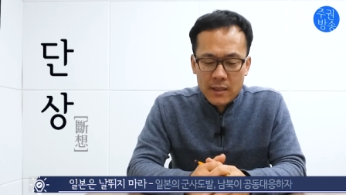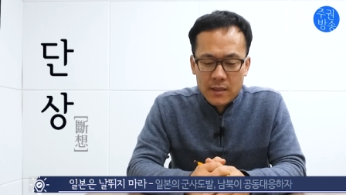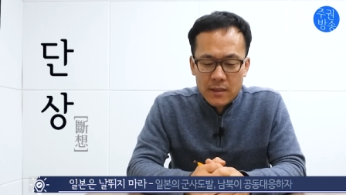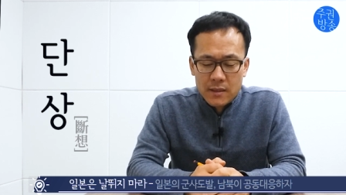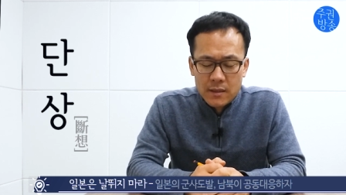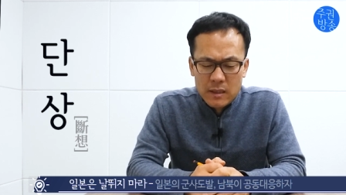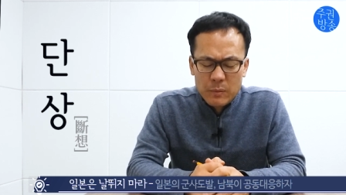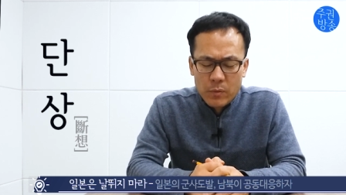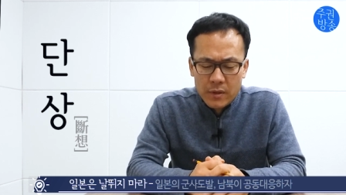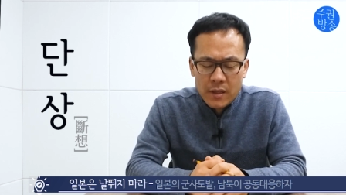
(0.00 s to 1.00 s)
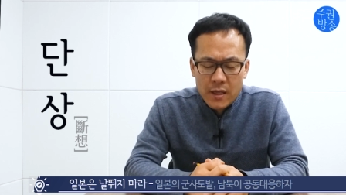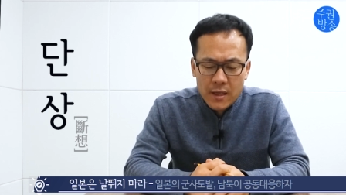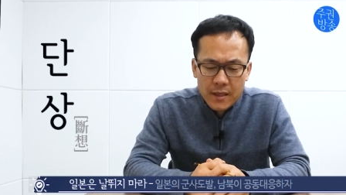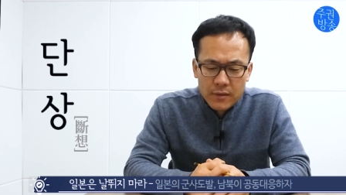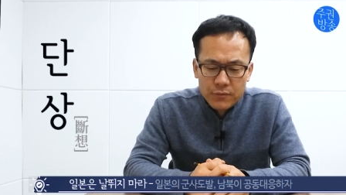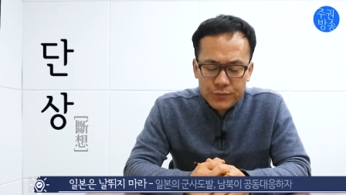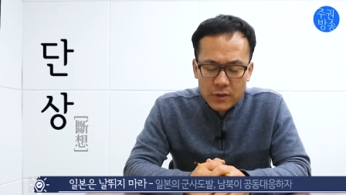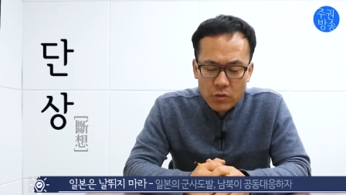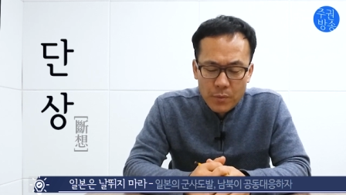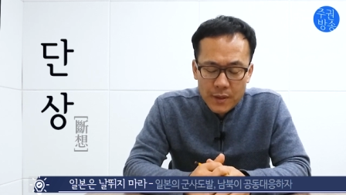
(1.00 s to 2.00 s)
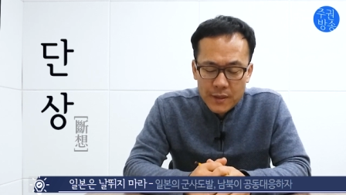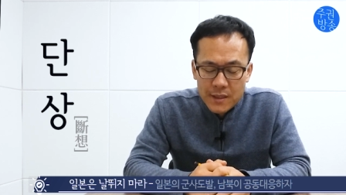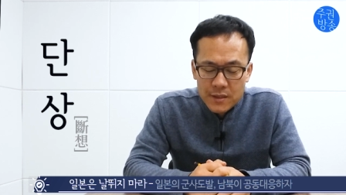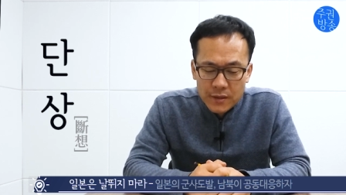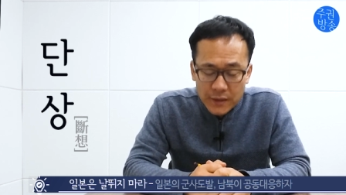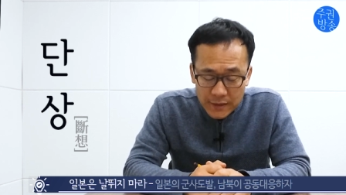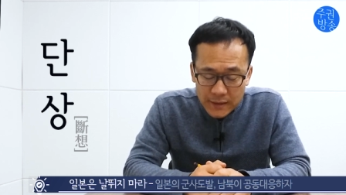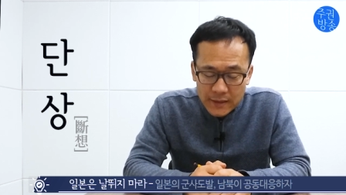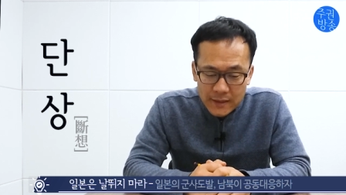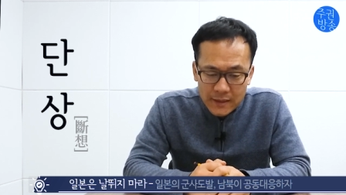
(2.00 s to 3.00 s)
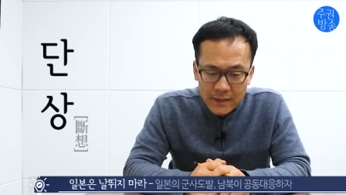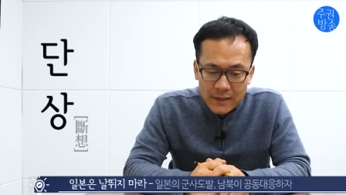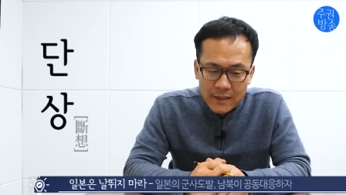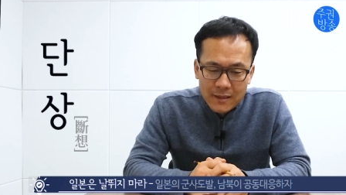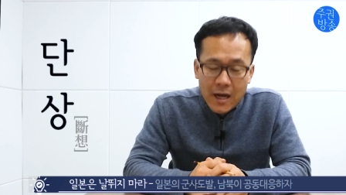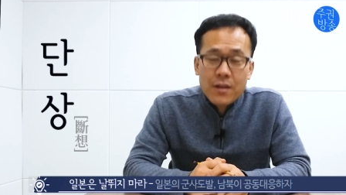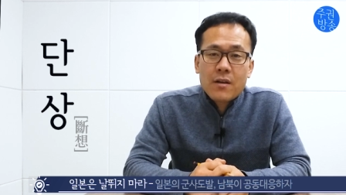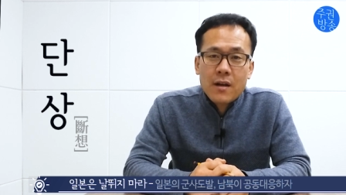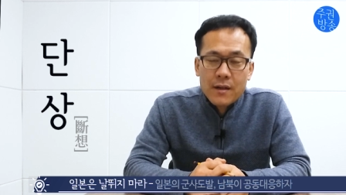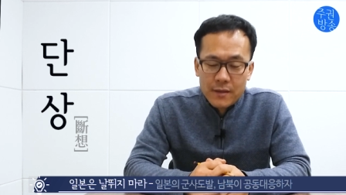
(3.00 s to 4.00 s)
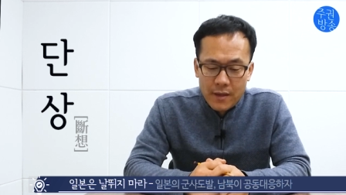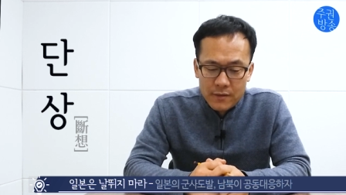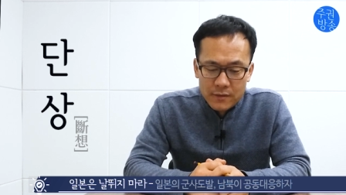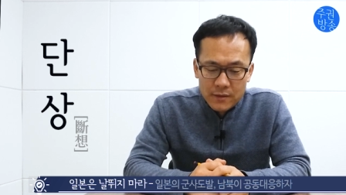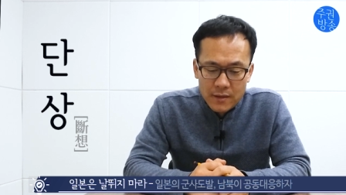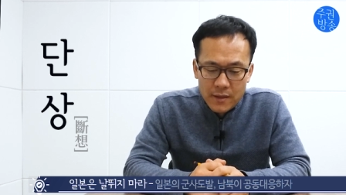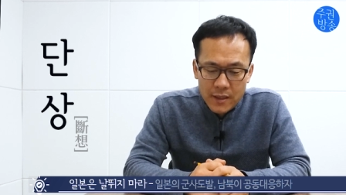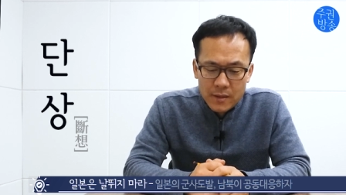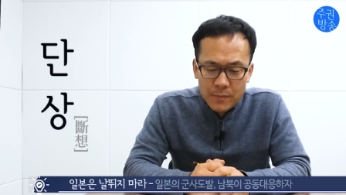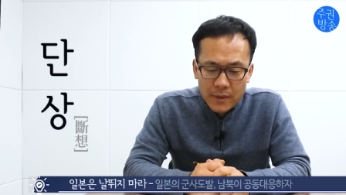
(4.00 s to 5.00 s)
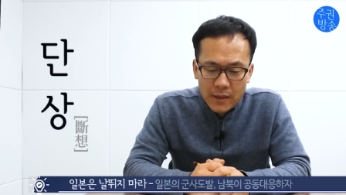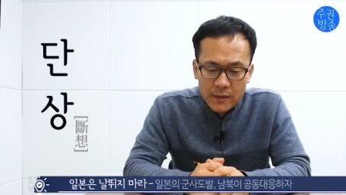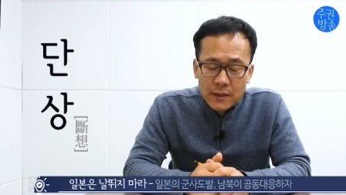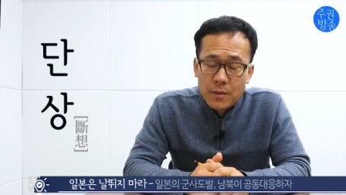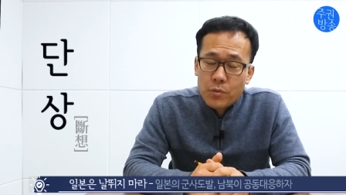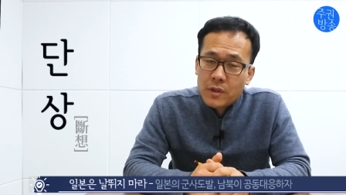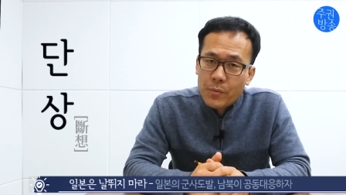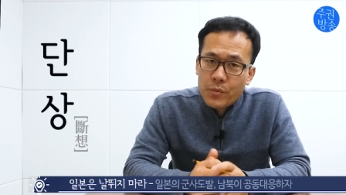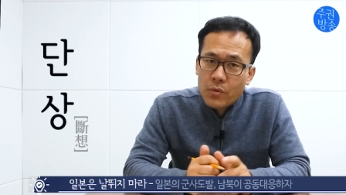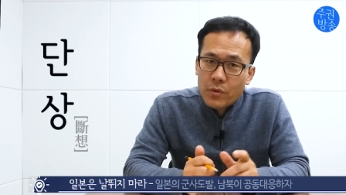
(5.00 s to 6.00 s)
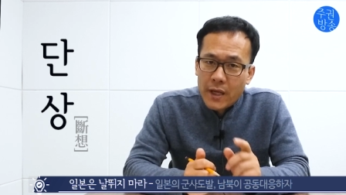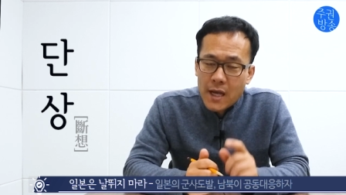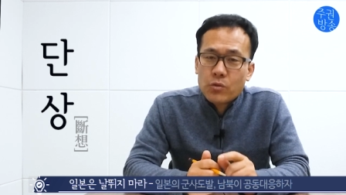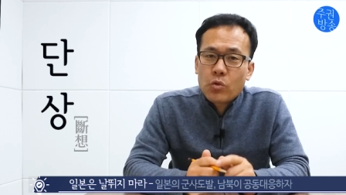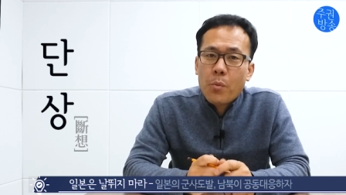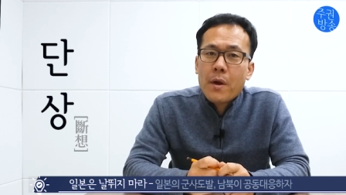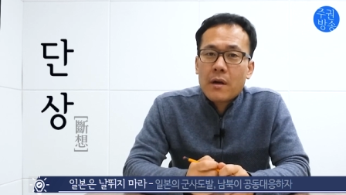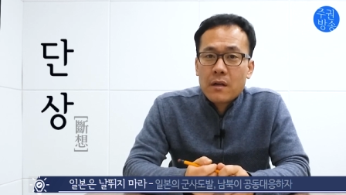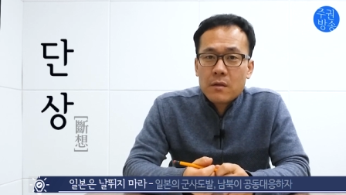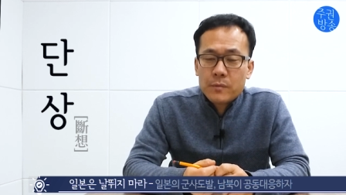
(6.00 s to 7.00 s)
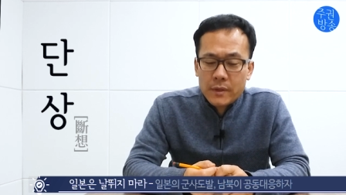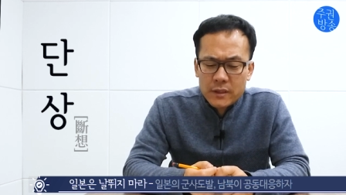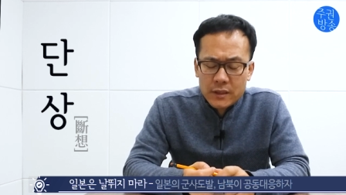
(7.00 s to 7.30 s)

어, 일본의 군사 도발에 대해서는 강경하게 대응을 해야 됩니다. 일본은 앞으로 계속 도발을 할 겁니다.